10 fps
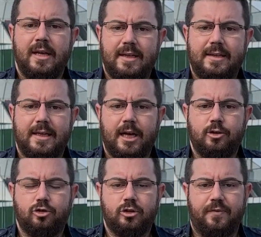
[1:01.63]
Yedek
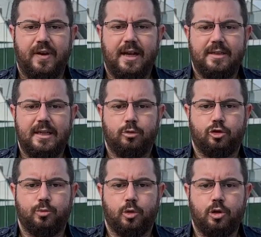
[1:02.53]
kadrosu da fena değil
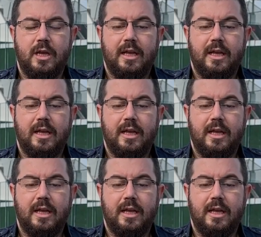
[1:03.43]
Bursaspor'un.